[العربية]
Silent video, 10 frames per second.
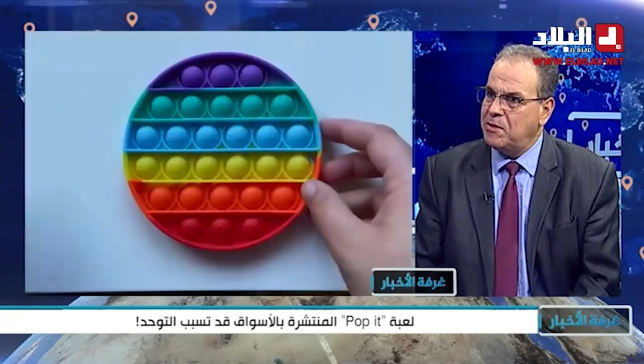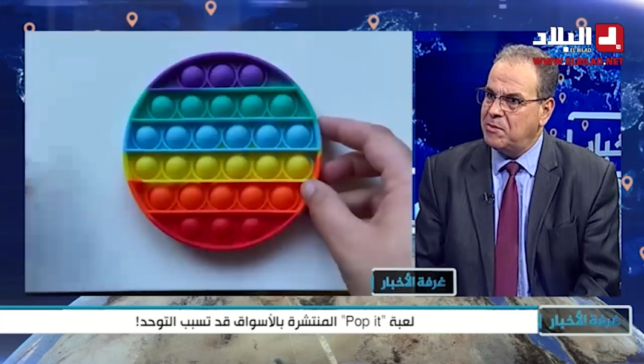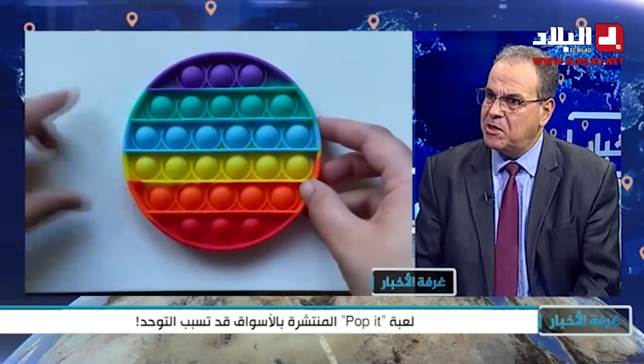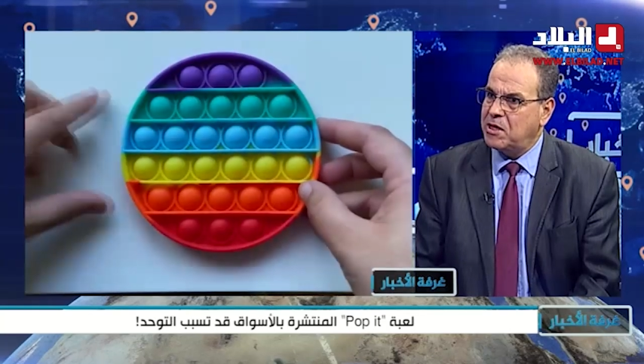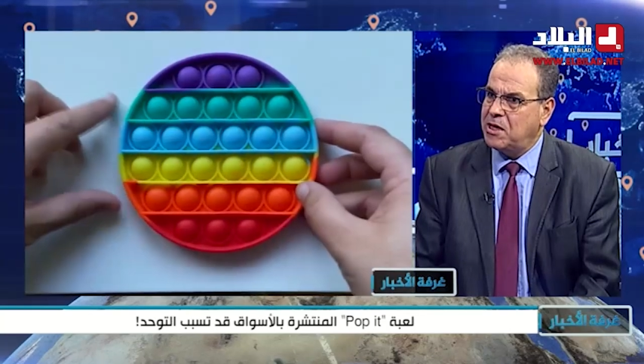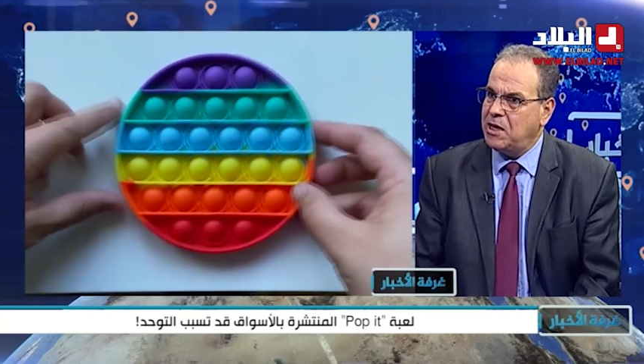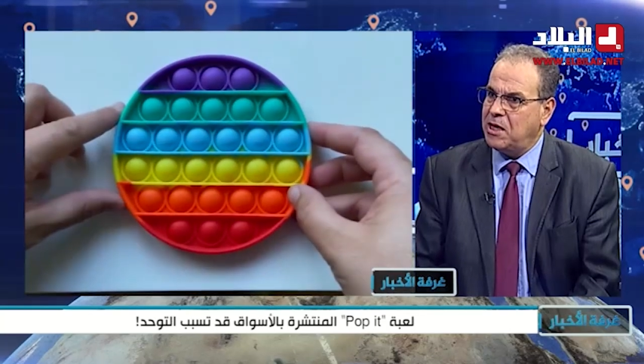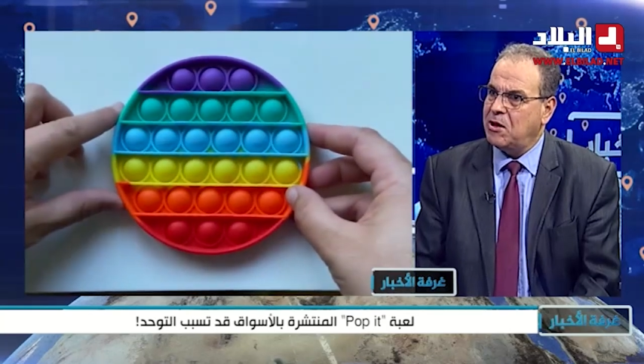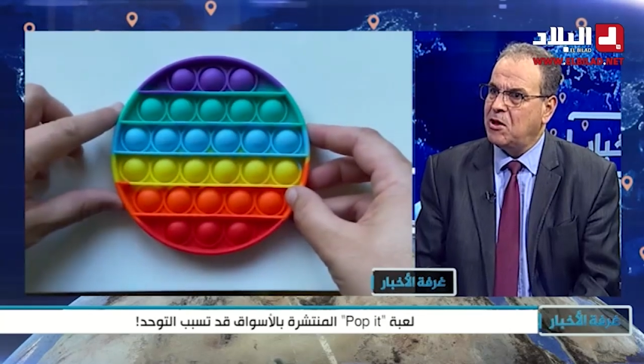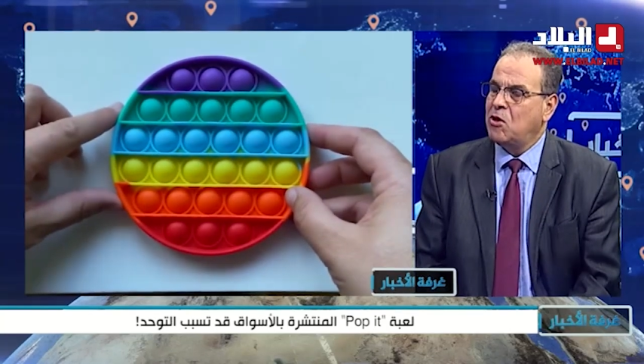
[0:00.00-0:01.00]

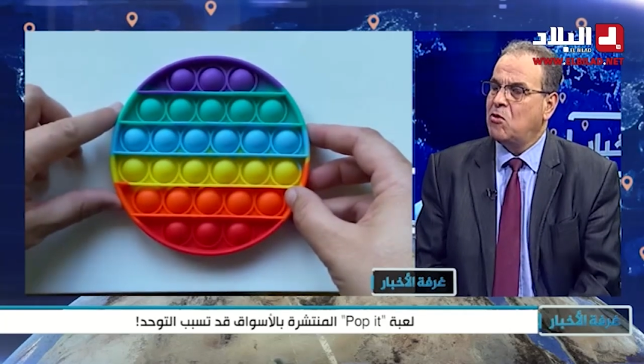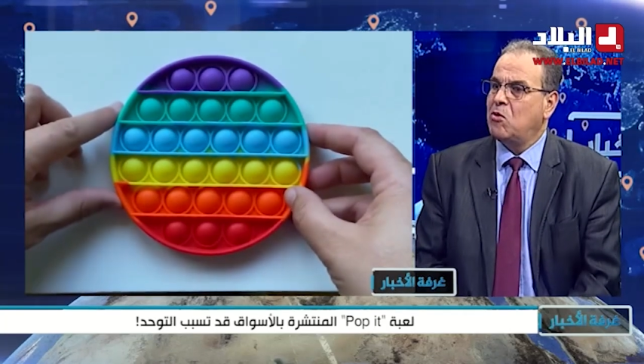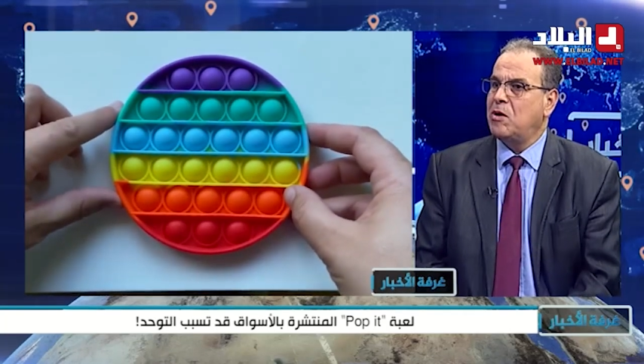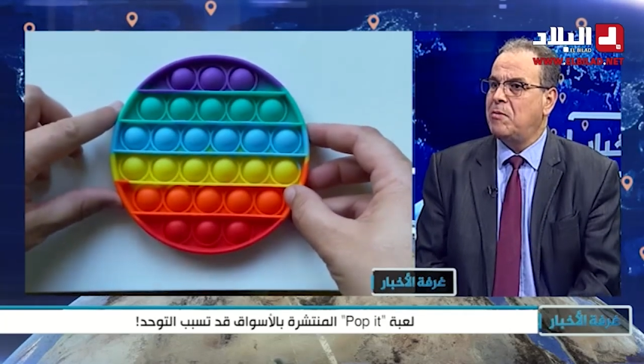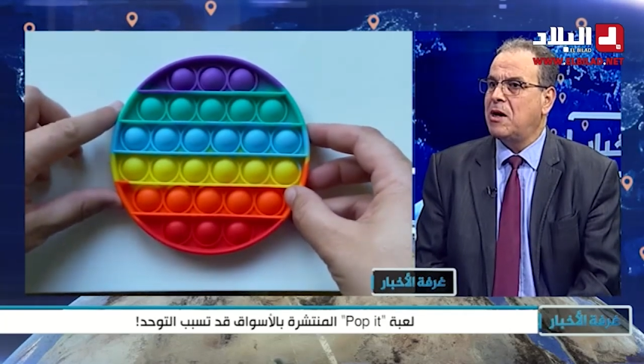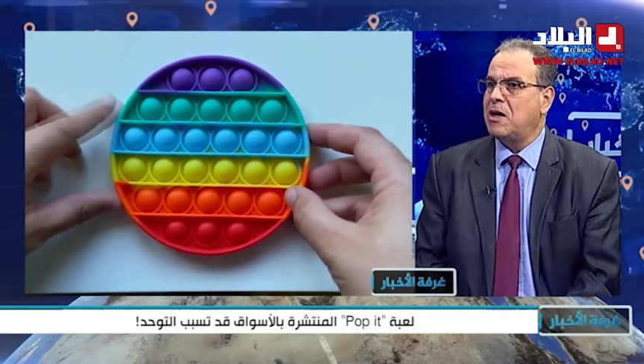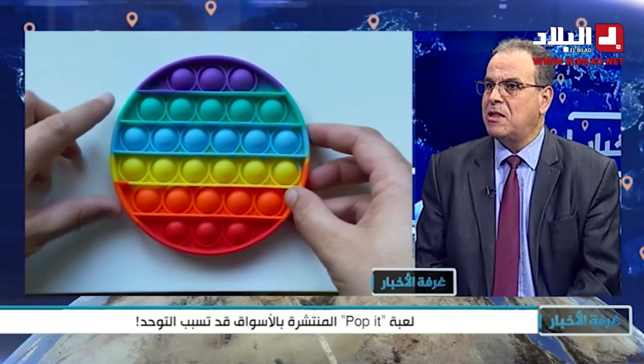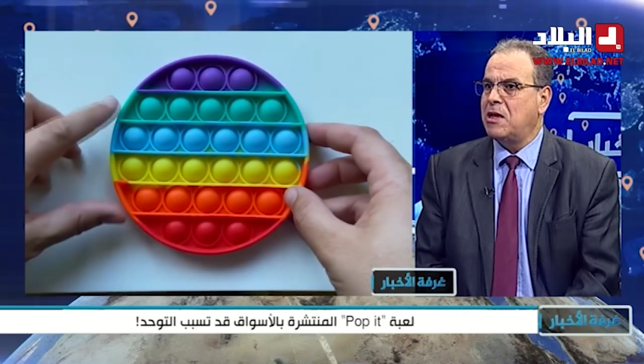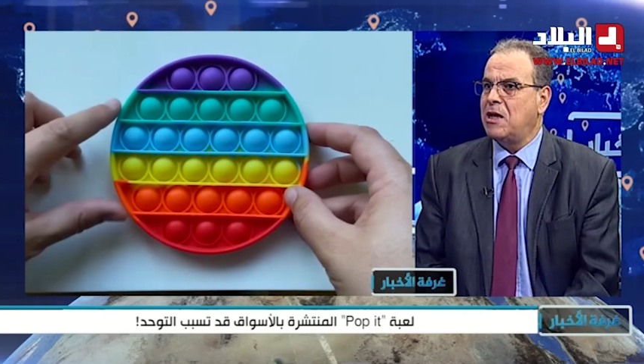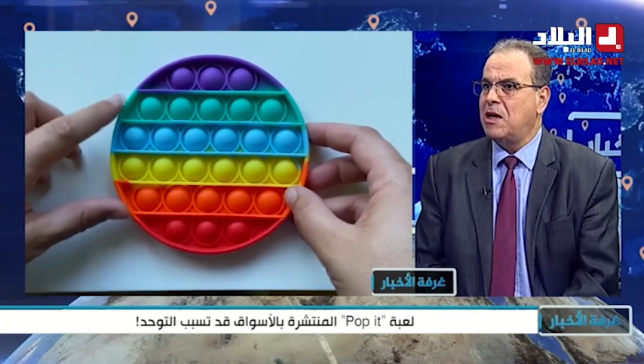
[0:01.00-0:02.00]
بالسكين ولما
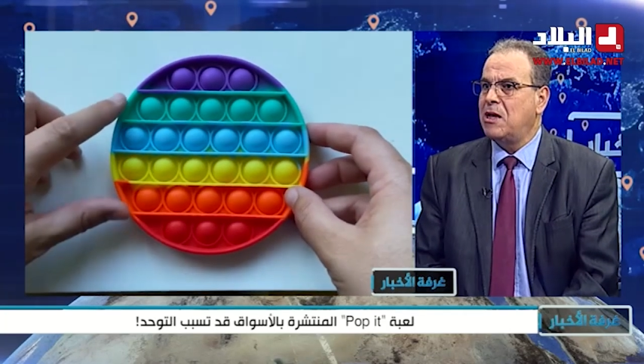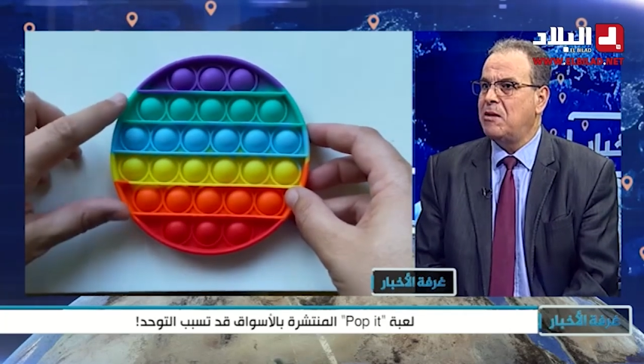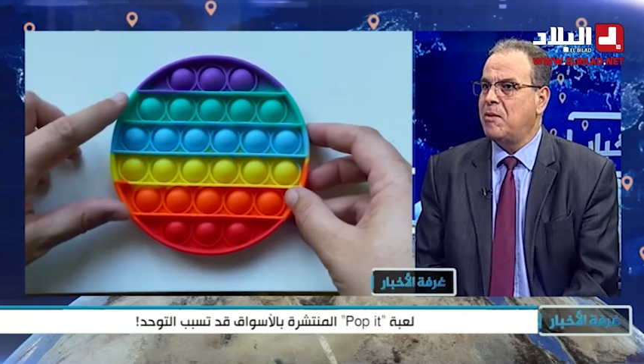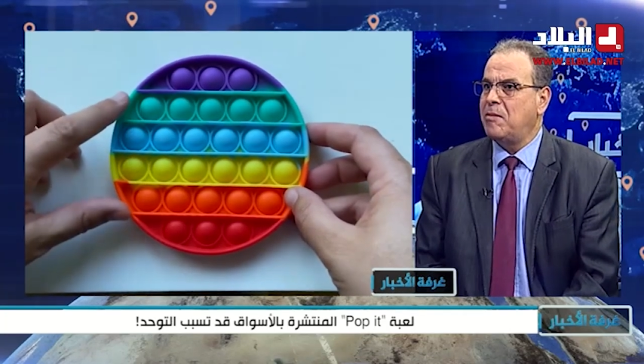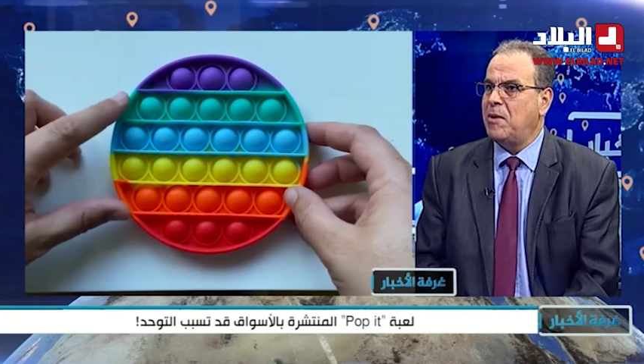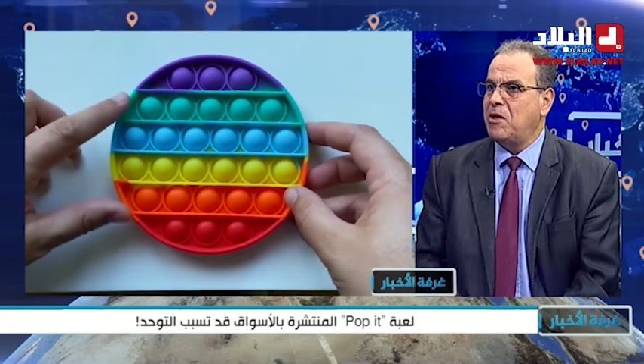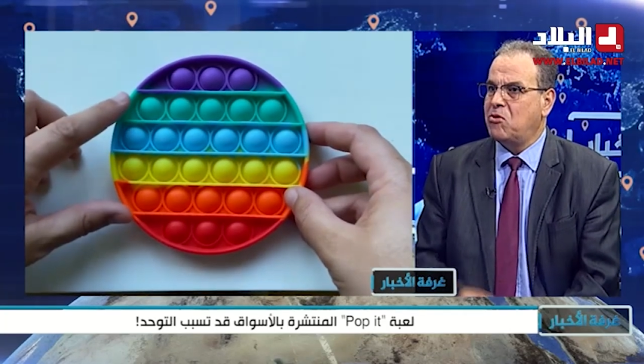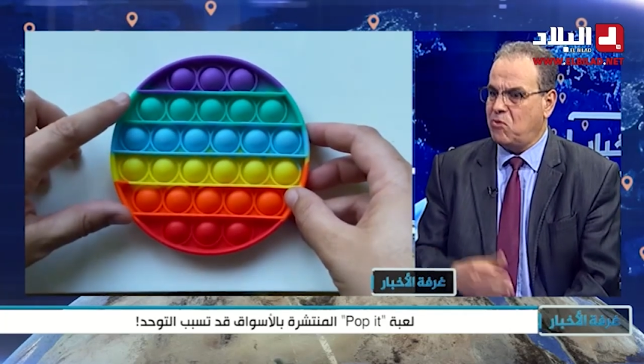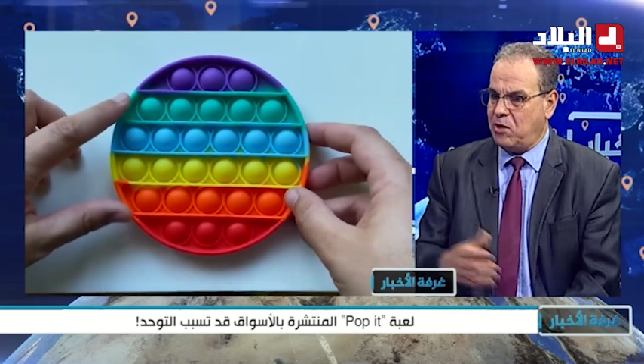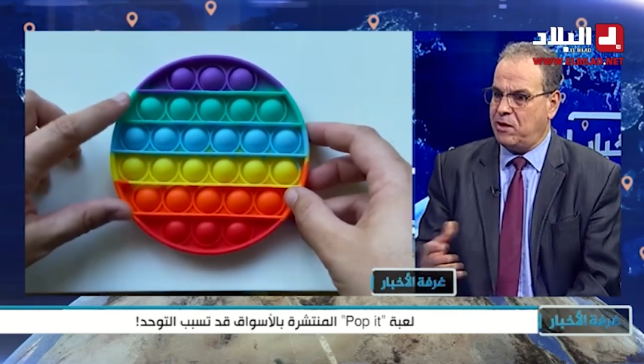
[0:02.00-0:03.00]
قتلها لما
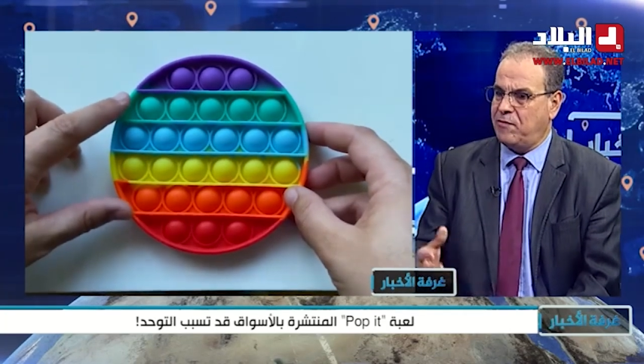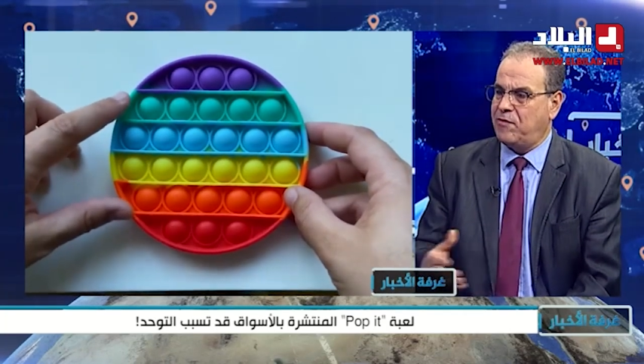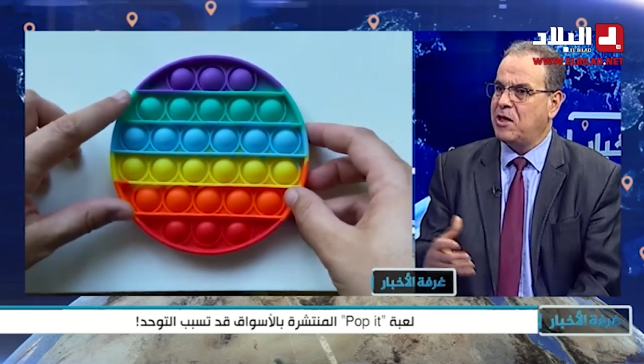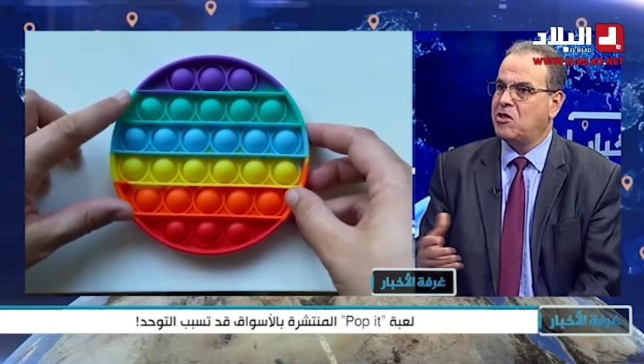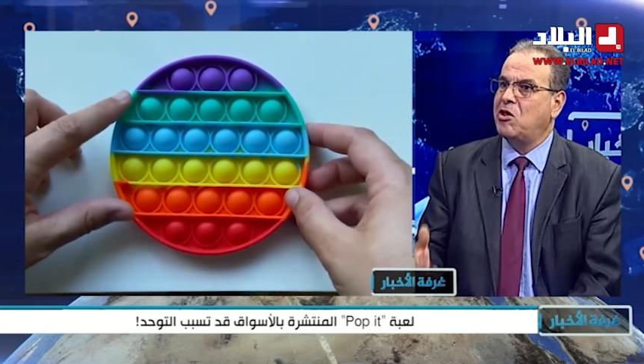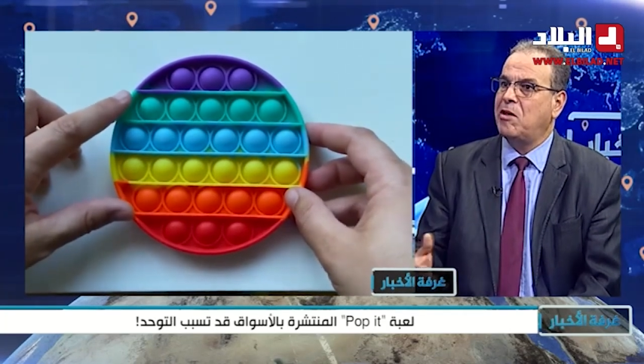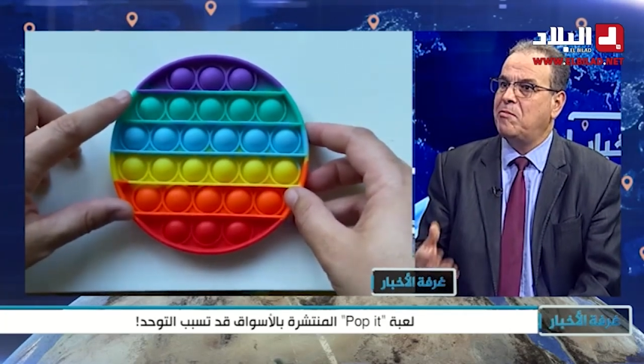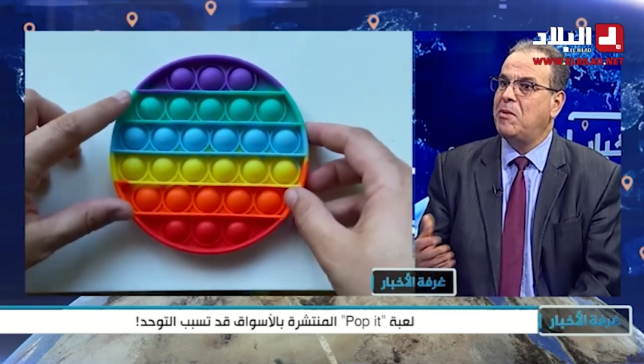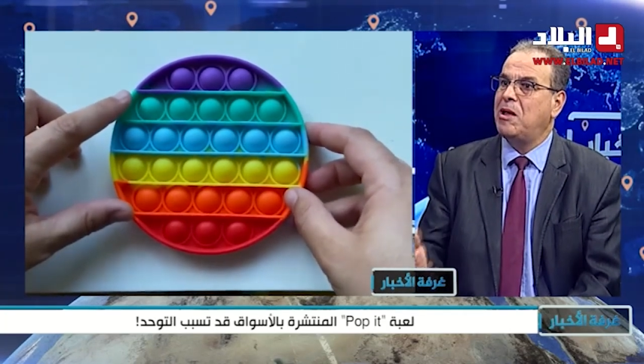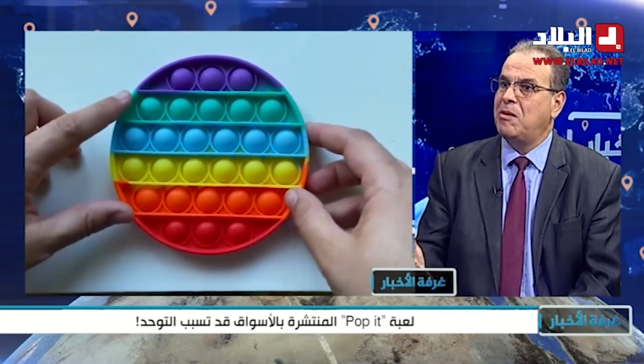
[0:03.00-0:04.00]
بحثوا يعني في اشياء
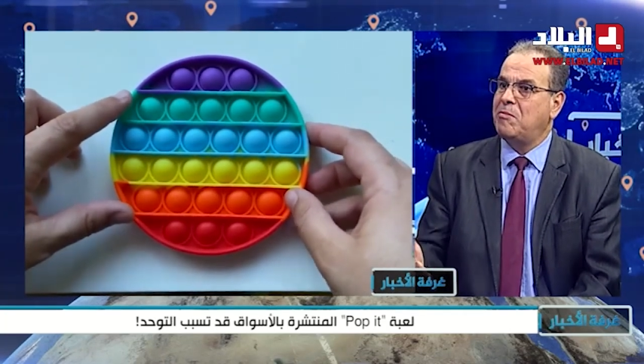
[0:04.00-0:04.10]
ما,